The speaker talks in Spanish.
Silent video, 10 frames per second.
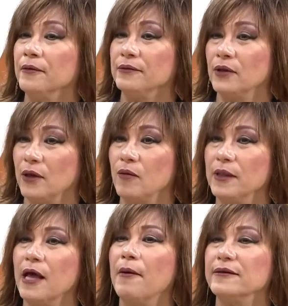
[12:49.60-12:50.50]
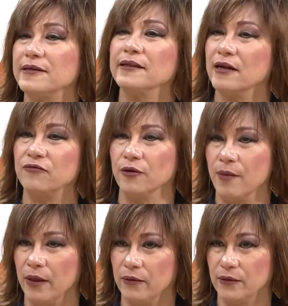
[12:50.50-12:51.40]
yo, te comentaba, se ha
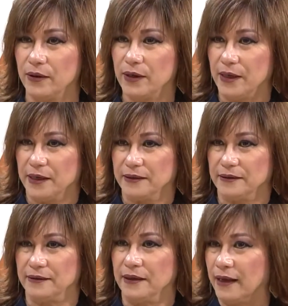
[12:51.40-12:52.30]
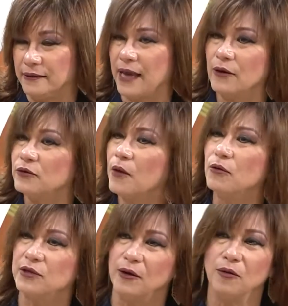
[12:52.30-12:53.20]
transformado. Ya, no se
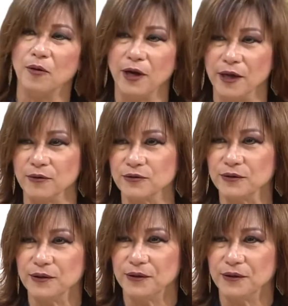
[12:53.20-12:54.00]
escuchan los boleros